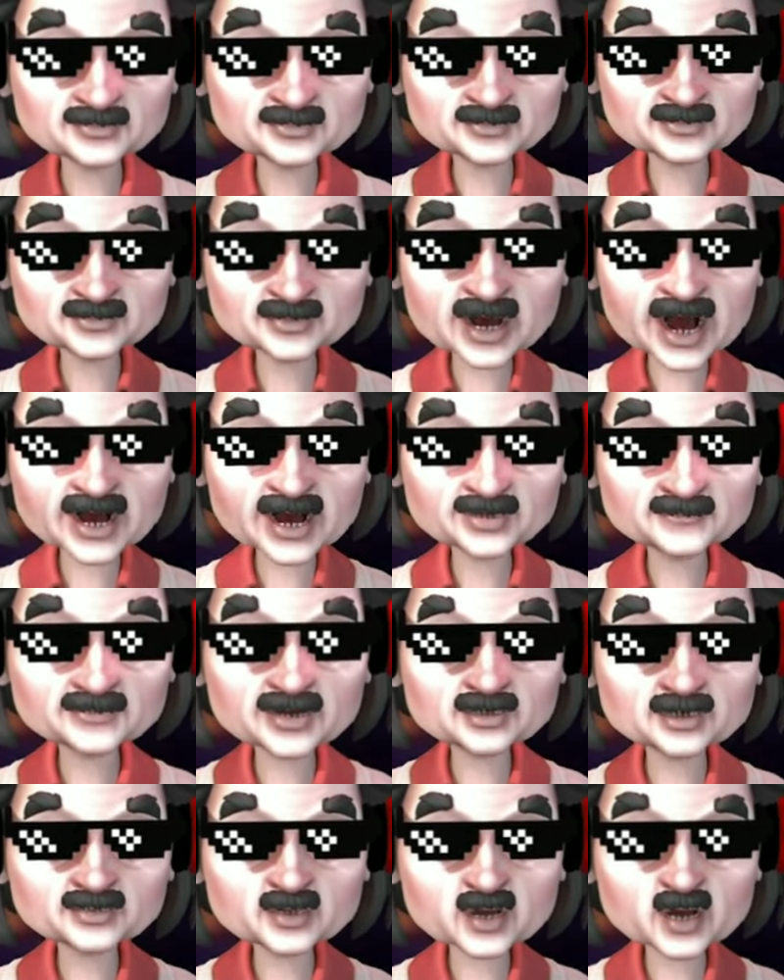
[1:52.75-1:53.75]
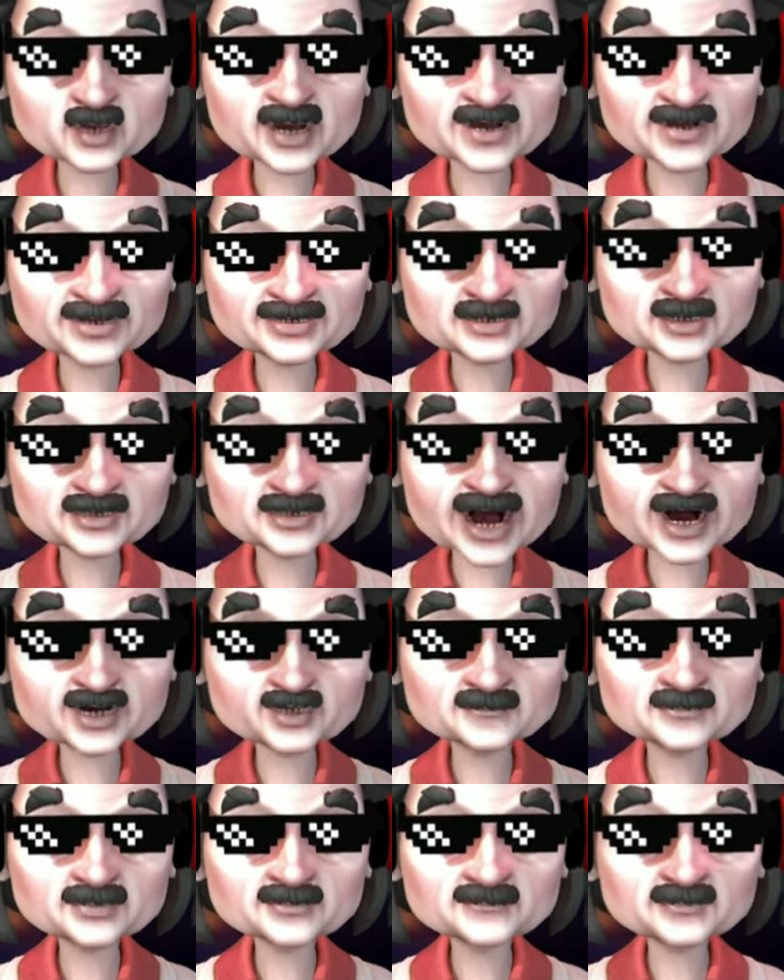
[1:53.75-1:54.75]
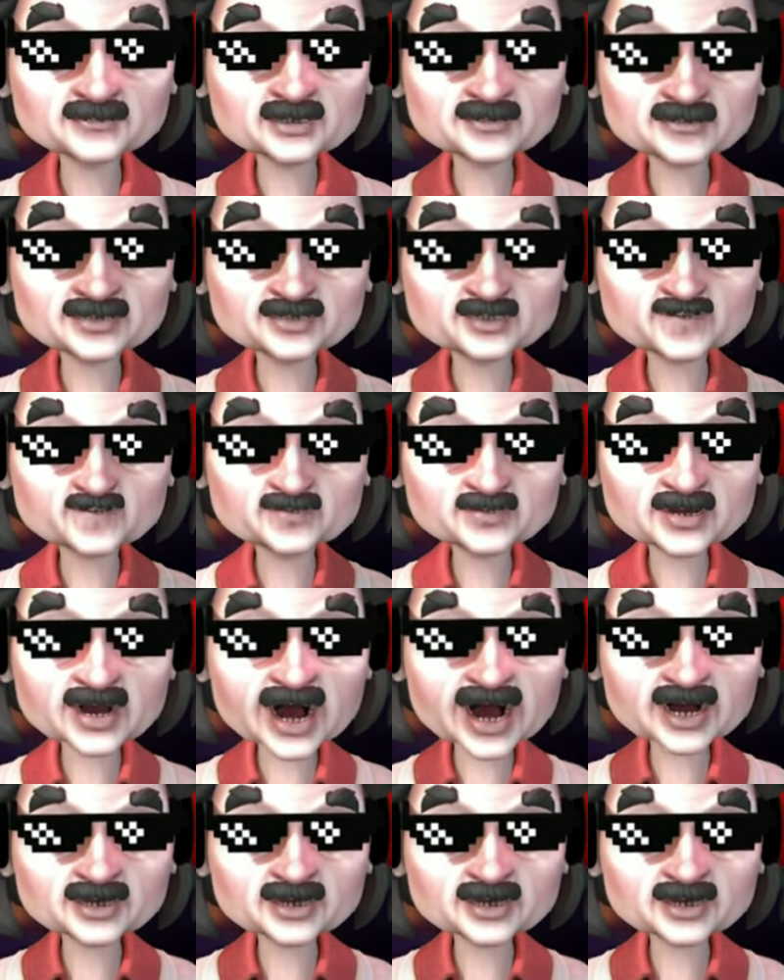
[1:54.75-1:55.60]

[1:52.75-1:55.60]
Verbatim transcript: มันน่าจะต้องตรงรายการจ่าย มันจะไม่ใช่แบบว่า